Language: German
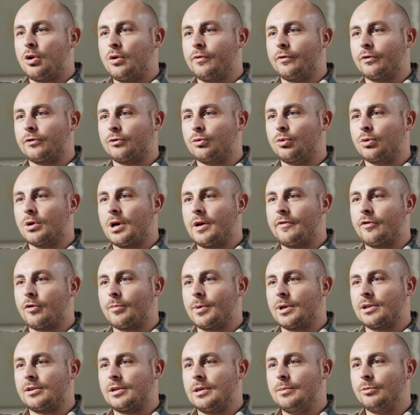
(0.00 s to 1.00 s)
und versuche einfach
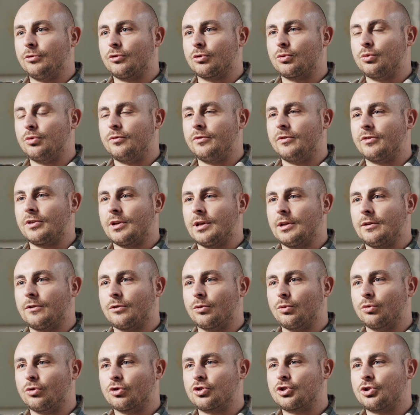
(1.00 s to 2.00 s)
mein Team so gut wie es geht
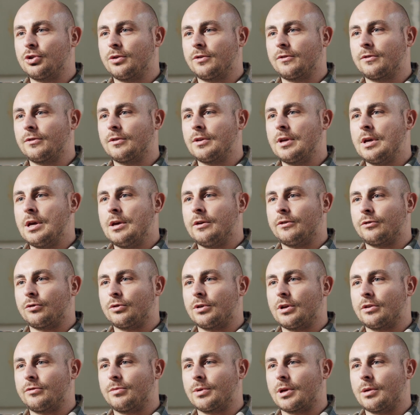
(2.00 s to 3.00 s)
zu unterstützen,
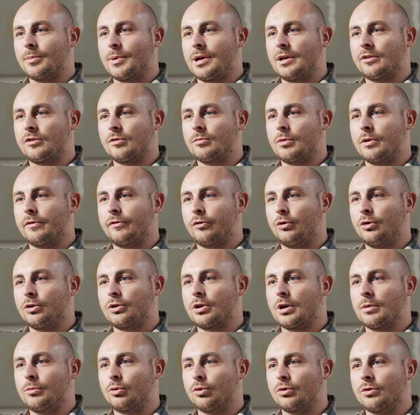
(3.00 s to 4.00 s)
sodass wir gemeinsam
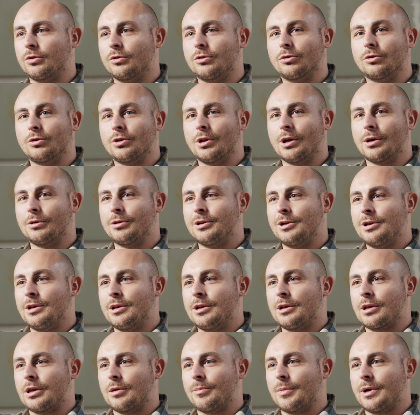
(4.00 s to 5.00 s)
Erfolg haben und ein ja,
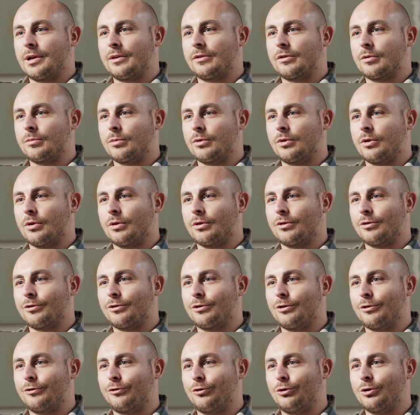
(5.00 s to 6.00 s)
gemeinsam ein
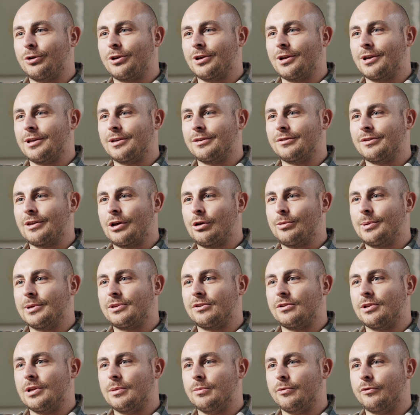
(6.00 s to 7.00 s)
äh, erfolgreiches
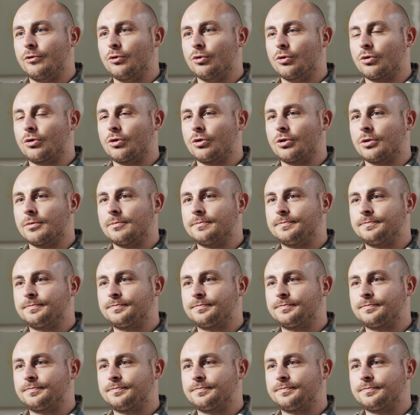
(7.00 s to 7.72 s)
Arbeitsleben führen können.